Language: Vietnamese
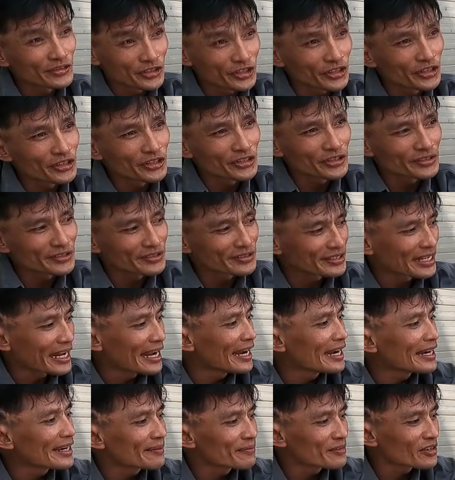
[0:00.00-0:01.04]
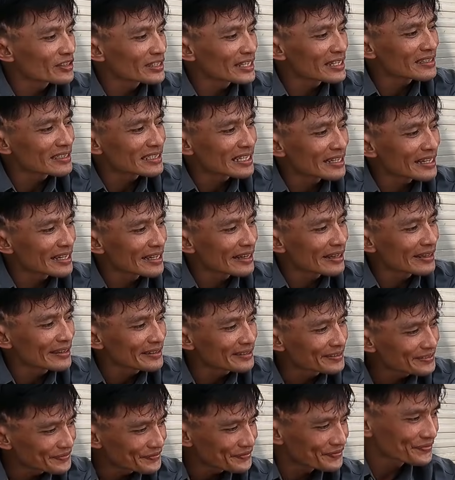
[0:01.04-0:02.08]
hả? Chưa. À, mọi giấy khai sinh
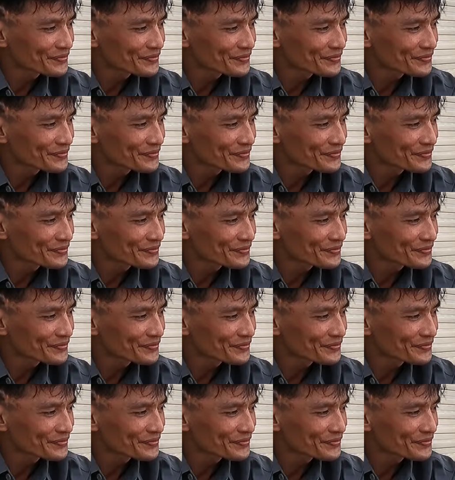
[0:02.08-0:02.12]
này.